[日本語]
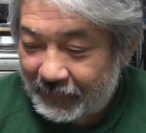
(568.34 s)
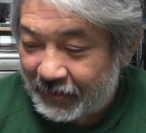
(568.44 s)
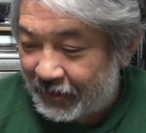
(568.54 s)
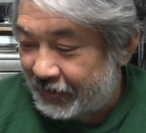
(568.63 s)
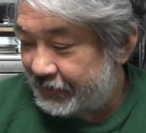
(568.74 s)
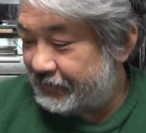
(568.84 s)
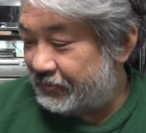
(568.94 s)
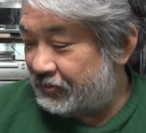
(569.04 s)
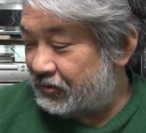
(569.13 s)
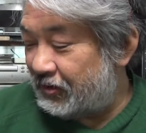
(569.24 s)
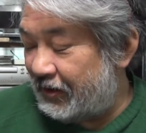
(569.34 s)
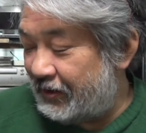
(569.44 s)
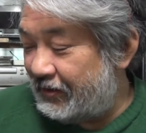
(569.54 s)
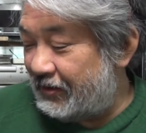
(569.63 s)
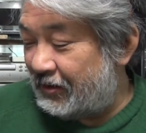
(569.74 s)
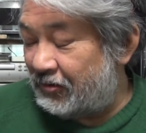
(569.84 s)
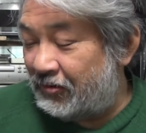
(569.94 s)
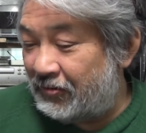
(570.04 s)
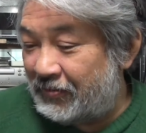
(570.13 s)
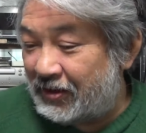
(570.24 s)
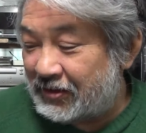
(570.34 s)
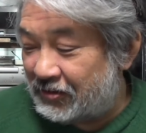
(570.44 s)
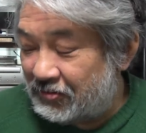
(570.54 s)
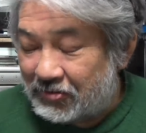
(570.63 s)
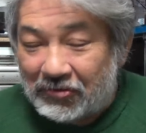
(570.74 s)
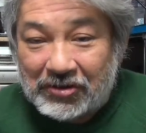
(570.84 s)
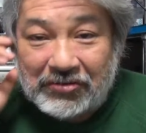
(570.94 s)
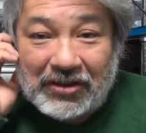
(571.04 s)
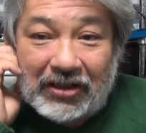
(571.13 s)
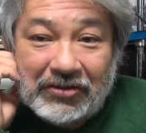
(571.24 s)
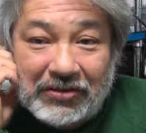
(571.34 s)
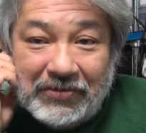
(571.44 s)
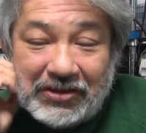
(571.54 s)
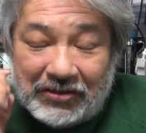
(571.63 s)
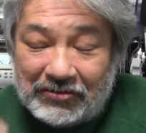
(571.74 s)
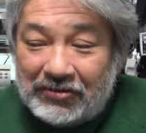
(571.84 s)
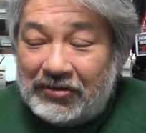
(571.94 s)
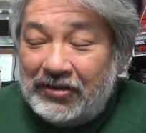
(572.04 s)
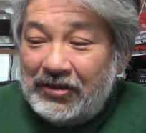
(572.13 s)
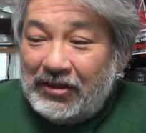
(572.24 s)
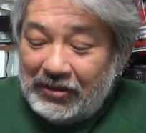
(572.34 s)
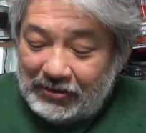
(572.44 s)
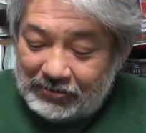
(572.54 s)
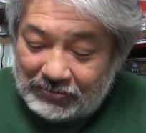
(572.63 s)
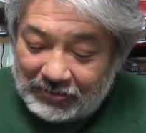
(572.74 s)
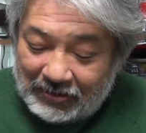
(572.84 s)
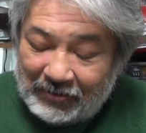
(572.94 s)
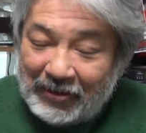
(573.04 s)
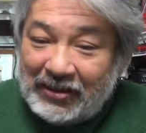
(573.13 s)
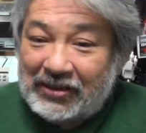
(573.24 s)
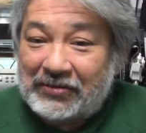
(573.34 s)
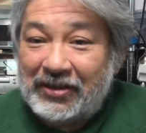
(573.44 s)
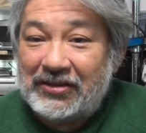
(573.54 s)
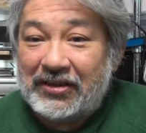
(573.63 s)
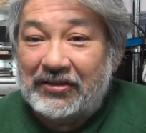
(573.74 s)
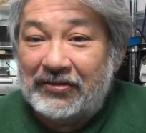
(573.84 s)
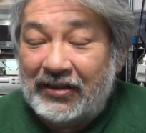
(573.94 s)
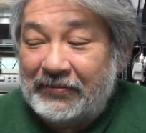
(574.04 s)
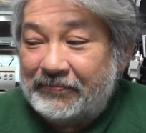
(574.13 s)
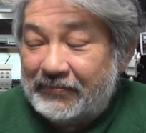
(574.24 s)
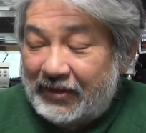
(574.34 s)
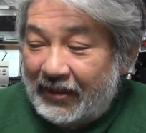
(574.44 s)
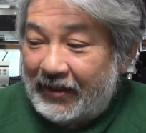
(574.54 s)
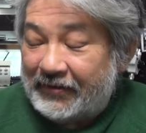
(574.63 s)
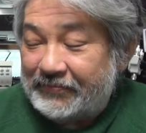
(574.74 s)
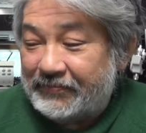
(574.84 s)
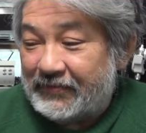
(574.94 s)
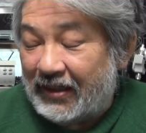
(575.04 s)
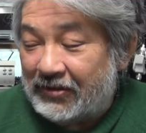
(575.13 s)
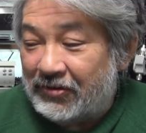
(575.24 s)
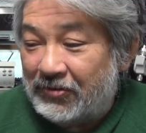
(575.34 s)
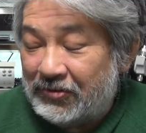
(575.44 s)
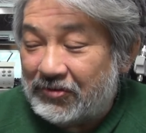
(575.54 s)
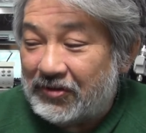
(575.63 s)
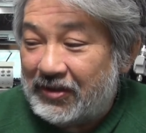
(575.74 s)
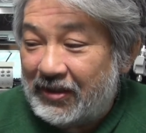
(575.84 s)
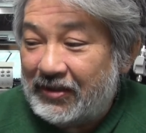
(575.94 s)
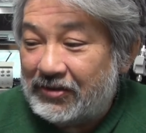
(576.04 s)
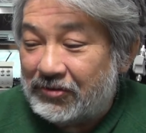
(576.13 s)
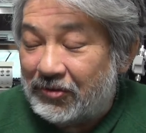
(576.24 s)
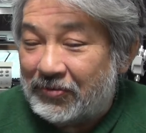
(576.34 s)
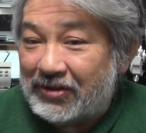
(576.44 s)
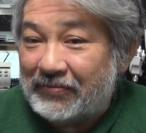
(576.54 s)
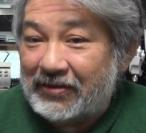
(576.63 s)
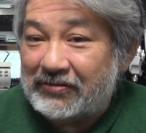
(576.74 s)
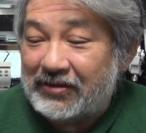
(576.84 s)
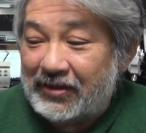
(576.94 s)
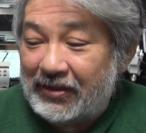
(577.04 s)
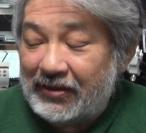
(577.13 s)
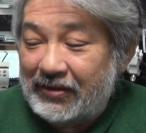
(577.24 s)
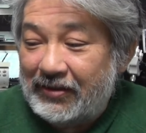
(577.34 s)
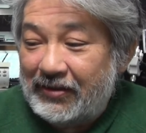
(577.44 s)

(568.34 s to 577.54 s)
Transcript: ねほんとねあの皆さんとの更新を楽しみしてるという動画はね前出しましたけどねねあの本当にねそう思ってますんでね